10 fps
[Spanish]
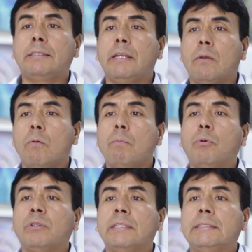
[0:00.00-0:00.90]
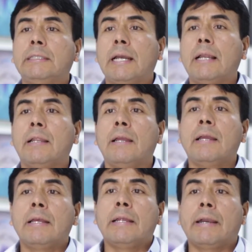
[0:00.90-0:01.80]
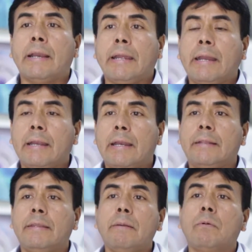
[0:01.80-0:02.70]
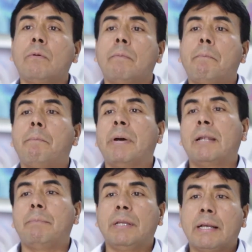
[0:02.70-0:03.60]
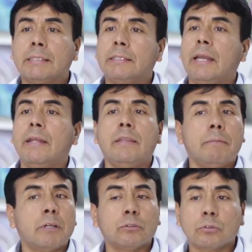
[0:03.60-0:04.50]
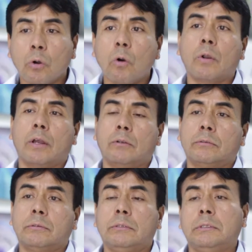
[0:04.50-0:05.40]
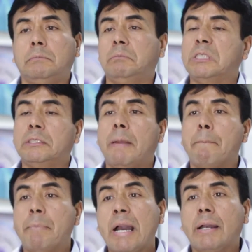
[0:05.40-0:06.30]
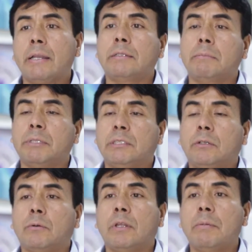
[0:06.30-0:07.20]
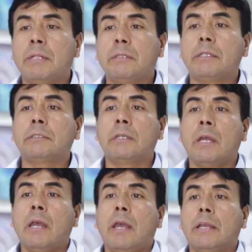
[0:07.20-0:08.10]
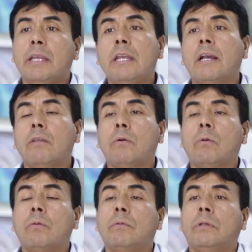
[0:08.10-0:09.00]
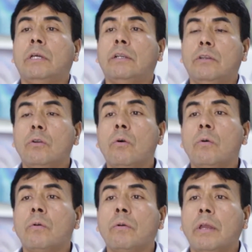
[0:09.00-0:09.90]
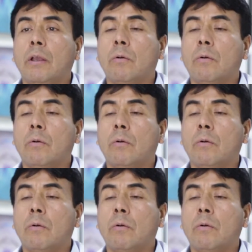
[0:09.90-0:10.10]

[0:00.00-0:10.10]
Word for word: tienen un potencial regenerativo para aplicarse en diversos órganos, ya sea en páncreas, en pacientes con diabetes, en hígado, en riñón, en